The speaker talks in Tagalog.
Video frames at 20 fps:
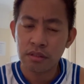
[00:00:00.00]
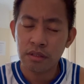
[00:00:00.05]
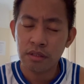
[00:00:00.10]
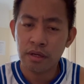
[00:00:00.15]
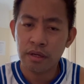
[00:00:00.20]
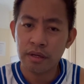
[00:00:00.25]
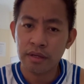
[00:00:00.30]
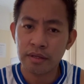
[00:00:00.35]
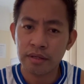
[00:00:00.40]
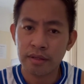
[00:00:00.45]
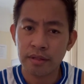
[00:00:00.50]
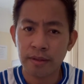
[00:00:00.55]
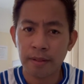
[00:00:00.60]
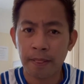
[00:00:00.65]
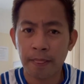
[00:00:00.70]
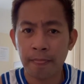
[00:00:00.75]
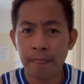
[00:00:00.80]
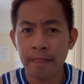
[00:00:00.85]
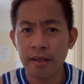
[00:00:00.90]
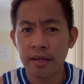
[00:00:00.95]
ay,
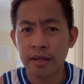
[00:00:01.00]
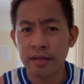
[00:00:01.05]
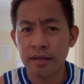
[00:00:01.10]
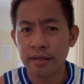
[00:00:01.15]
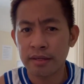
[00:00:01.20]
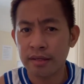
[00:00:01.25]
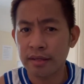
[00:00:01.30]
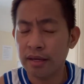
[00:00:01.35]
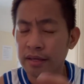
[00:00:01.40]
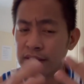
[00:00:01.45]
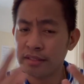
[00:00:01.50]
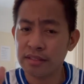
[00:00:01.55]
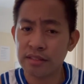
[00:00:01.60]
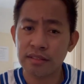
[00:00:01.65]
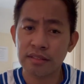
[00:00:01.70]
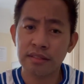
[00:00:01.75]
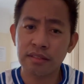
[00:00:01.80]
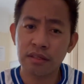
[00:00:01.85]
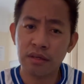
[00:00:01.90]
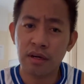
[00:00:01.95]

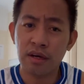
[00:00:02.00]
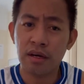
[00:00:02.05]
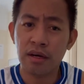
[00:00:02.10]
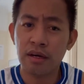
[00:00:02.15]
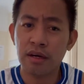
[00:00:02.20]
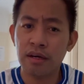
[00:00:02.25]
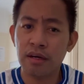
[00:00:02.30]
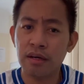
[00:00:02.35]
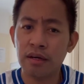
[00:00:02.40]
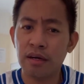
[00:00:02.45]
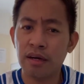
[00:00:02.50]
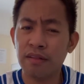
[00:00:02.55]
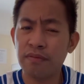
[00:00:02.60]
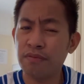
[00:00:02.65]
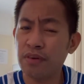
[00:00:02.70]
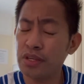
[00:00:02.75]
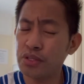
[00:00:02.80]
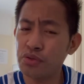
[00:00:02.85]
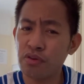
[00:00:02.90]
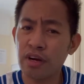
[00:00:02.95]
guys, uh,
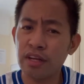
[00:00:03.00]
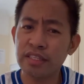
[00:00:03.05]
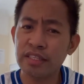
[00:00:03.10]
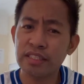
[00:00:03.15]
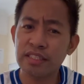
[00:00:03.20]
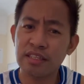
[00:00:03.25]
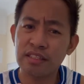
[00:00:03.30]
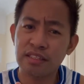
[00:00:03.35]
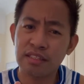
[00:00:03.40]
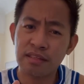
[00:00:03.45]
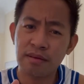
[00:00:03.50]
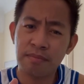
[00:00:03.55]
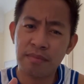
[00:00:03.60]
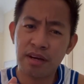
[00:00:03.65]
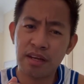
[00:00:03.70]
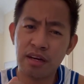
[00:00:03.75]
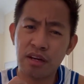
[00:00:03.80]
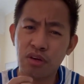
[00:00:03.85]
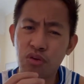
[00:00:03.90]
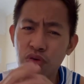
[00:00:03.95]
advice ko lang dyan sa
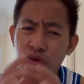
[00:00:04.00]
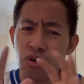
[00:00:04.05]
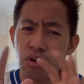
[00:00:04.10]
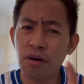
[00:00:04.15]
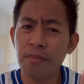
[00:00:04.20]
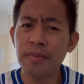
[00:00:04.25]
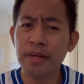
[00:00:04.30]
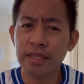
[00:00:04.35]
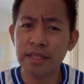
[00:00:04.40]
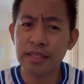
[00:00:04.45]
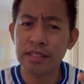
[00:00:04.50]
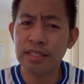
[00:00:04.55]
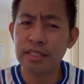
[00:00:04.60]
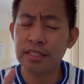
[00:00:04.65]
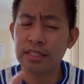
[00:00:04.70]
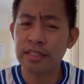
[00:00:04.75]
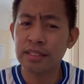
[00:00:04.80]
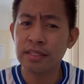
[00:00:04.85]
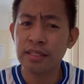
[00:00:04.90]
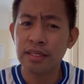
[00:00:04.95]
mga
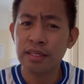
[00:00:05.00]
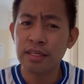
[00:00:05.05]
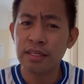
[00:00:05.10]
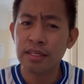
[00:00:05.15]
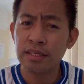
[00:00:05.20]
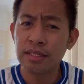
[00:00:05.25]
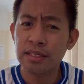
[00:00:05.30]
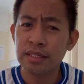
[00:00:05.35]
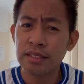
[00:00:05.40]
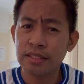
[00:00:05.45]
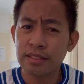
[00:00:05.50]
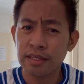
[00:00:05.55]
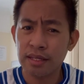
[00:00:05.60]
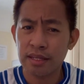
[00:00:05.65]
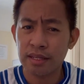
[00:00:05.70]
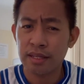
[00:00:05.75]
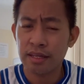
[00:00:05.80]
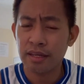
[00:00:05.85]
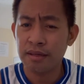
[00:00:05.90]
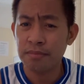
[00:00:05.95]
nag-comments
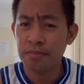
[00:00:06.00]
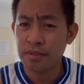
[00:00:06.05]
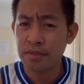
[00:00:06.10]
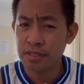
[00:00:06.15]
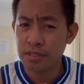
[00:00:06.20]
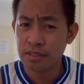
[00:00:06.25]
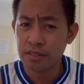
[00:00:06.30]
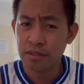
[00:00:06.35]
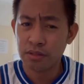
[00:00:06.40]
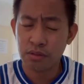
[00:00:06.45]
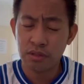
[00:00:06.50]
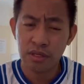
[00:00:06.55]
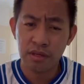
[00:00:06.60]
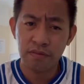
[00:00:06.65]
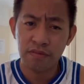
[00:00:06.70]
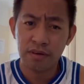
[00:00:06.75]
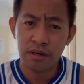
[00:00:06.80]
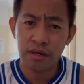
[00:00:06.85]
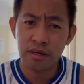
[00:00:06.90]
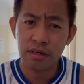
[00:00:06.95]
dyan kay Miss
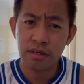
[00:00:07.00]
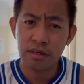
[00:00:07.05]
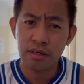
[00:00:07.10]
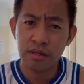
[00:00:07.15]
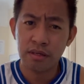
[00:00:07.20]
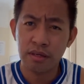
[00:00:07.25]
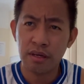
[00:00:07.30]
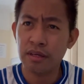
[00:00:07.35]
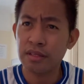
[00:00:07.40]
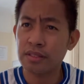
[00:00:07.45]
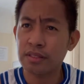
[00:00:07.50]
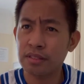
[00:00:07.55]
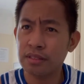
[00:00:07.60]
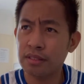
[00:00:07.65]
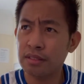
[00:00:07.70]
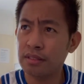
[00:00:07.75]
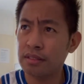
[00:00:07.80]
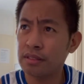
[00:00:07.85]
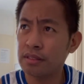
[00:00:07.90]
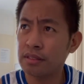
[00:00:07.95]
Steva, uh,
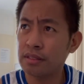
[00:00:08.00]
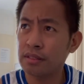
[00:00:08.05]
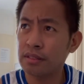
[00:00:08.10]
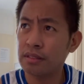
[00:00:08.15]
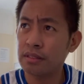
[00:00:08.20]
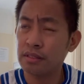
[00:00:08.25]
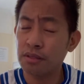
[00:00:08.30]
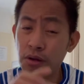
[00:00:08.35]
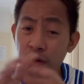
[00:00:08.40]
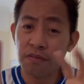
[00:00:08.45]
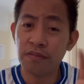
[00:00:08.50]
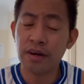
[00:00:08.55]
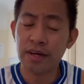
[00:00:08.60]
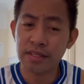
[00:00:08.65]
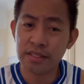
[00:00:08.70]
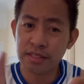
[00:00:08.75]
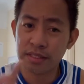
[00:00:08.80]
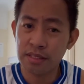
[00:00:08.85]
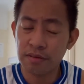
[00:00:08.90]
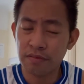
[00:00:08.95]
Nova
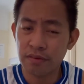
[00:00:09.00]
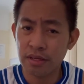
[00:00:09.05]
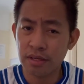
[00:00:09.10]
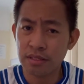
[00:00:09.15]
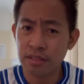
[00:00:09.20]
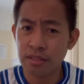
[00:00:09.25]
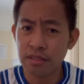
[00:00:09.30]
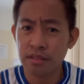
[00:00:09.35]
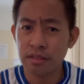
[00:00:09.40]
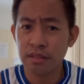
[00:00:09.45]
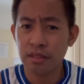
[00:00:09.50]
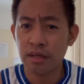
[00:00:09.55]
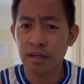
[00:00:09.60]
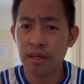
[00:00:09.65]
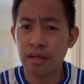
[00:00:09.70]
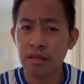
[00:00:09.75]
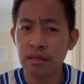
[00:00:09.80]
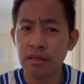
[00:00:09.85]
Stevens na